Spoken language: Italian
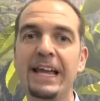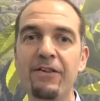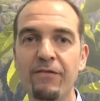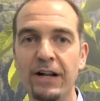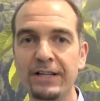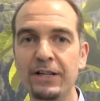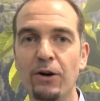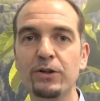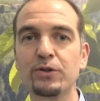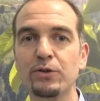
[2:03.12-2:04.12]
in Val di
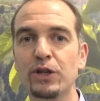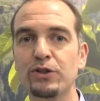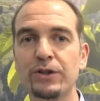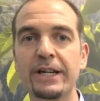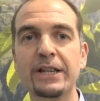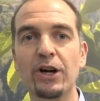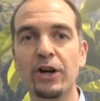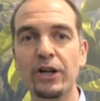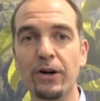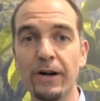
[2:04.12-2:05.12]
Non, sul nostro
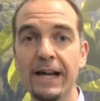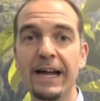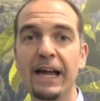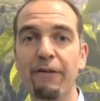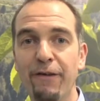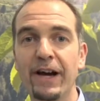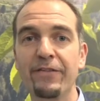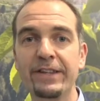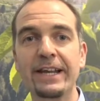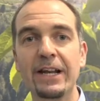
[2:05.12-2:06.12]
territorio e far
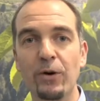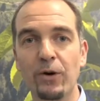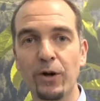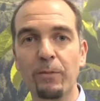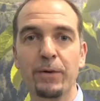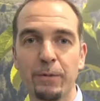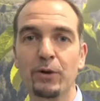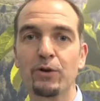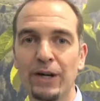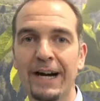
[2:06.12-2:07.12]
vedere loro,
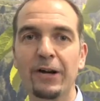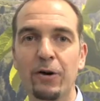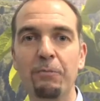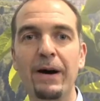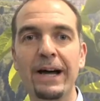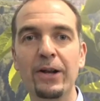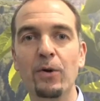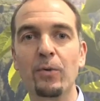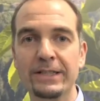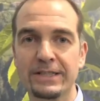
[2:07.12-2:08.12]
proprio toccare con
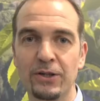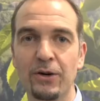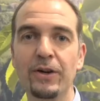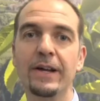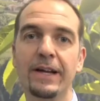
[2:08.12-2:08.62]
mano questo,